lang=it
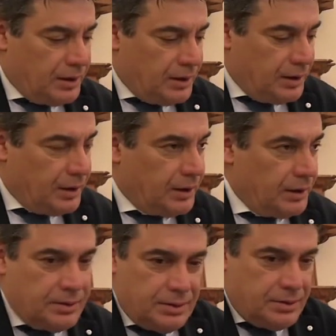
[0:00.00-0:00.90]

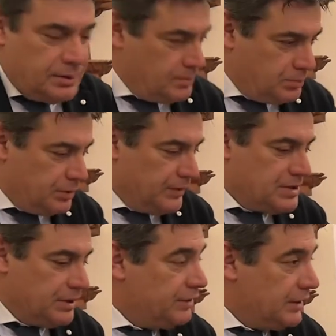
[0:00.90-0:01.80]
stallo,
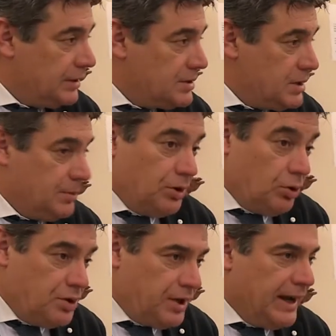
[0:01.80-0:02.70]
tenuto conto
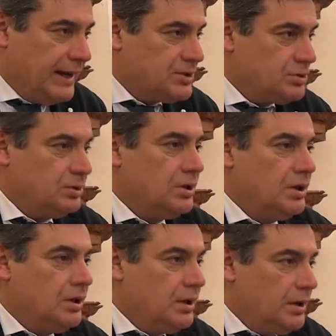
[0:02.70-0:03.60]
che abbiamo
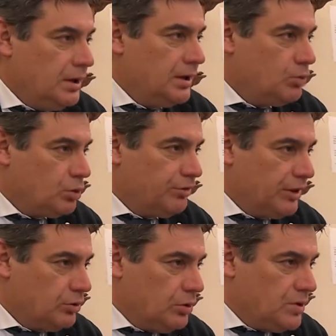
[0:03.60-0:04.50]
già
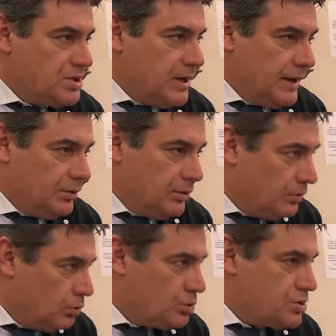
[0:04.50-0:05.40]
fatto quasi tutti i lavori
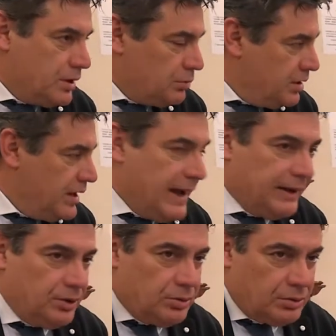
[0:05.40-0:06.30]
che eh,
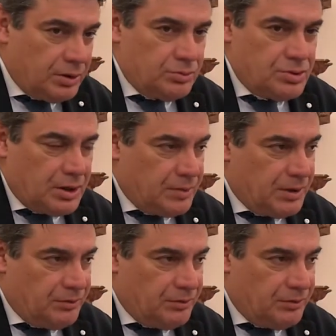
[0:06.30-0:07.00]
termineranno in questo momento e nel